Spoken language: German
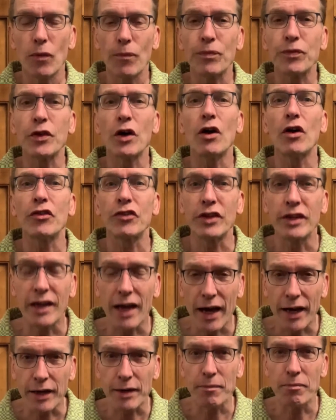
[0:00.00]
Und das in
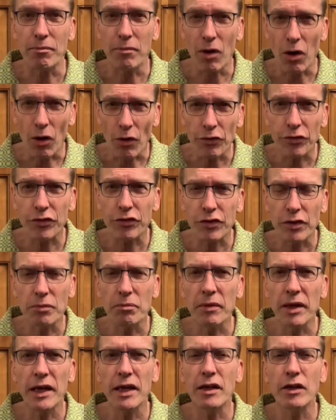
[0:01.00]
einem
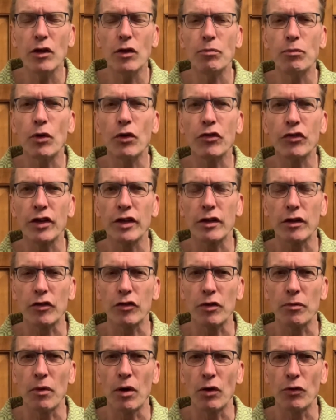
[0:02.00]
Massenmedium, muss ich
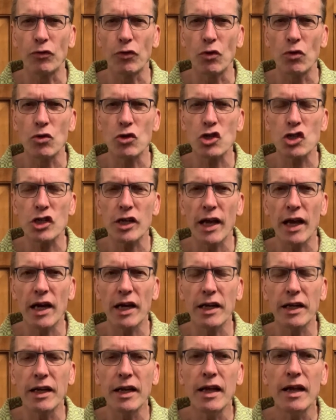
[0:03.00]
das einmal
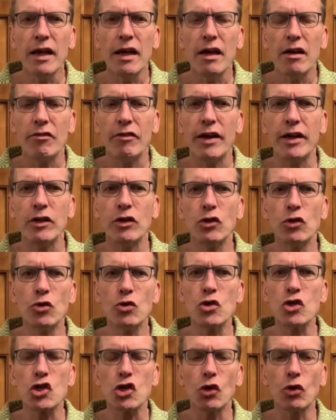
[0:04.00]
vorstellen, wenn
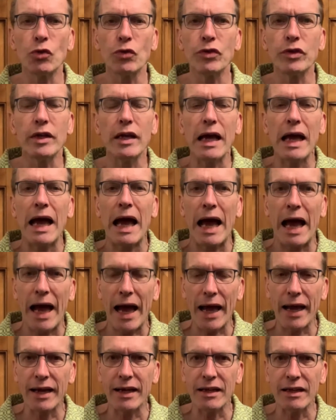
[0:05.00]
nur schon
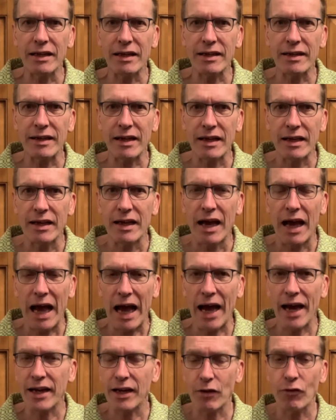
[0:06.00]
eigentlich
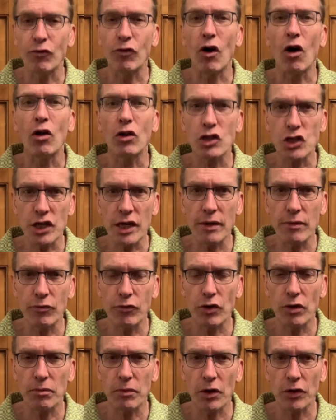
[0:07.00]
eine
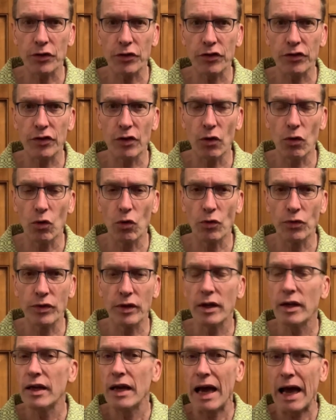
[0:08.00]

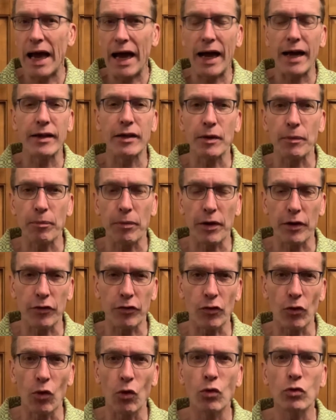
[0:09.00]
Falschinformation einer
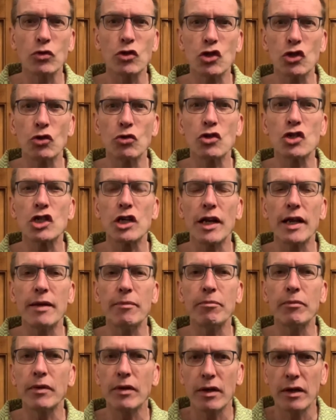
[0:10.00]
Person schon
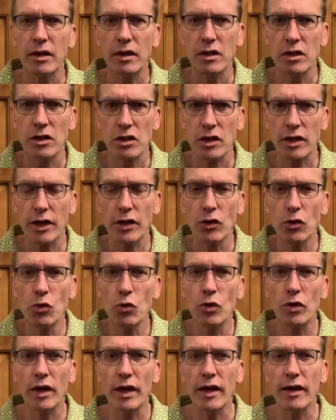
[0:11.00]
schlimm
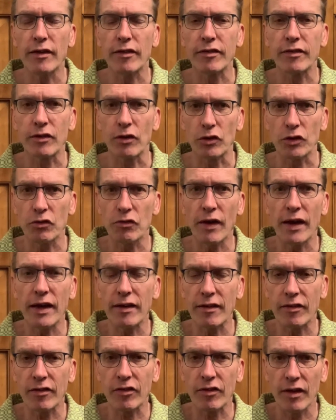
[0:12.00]
genug ist, oder wenn
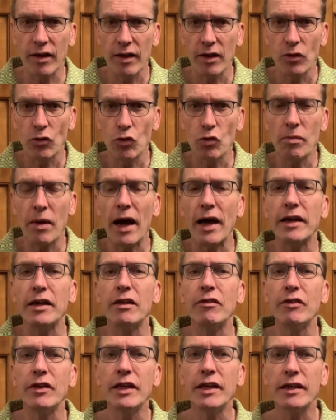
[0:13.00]
es um
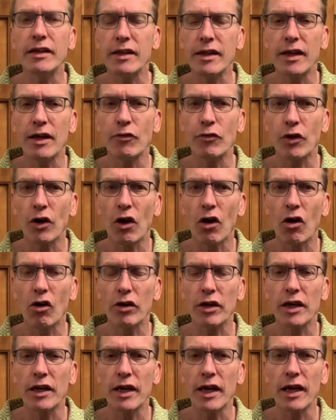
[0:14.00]
eine wichtige
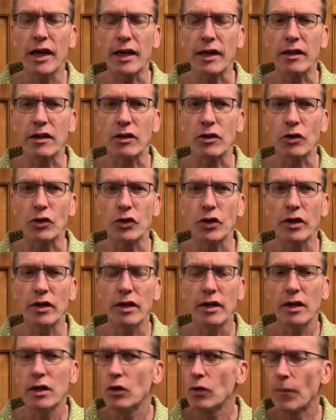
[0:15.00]
Frage geht, oder?
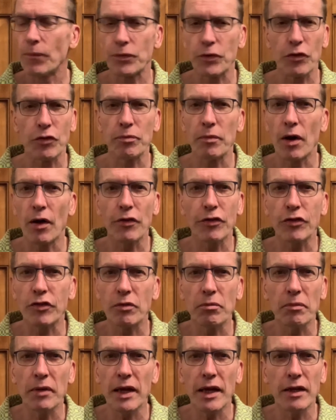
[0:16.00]
Und das
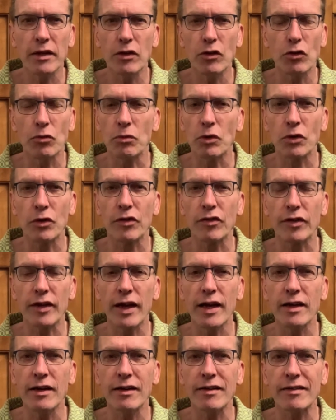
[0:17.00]
Massenmedium,
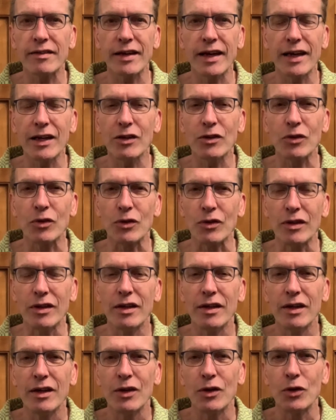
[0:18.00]
Luzerner Zeitung
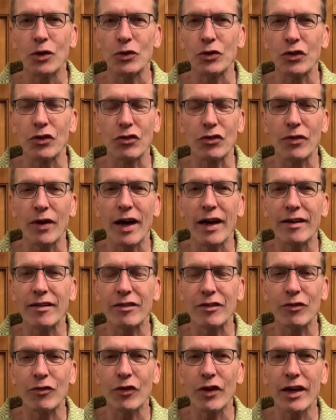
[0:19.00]
oder
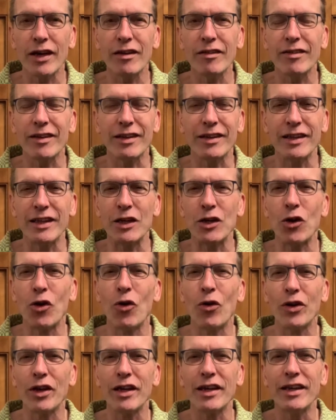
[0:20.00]
Schweizer Fernsehen, die
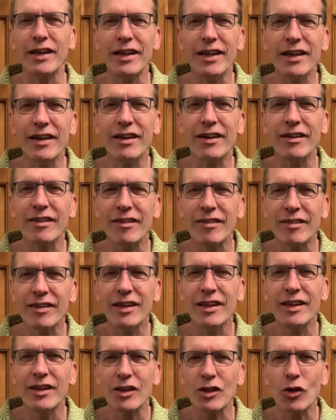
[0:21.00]
korrigieren
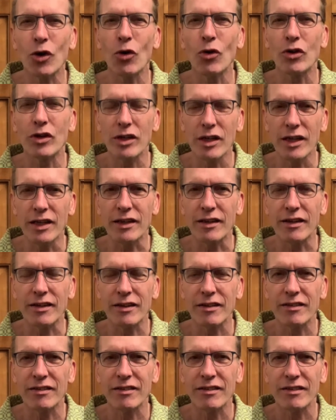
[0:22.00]
sich doch
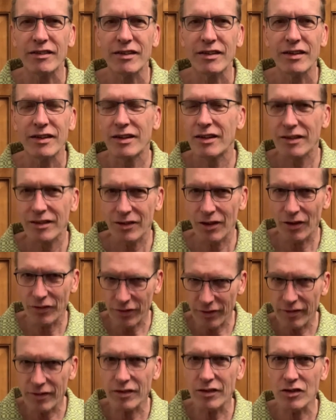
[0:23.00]
nicht.
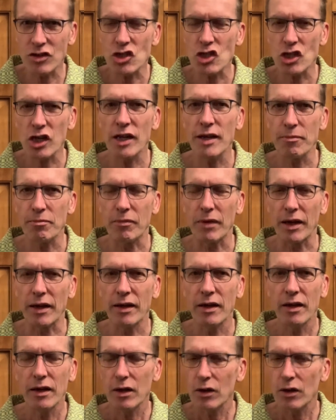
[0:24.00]
Das ist das Schlimme.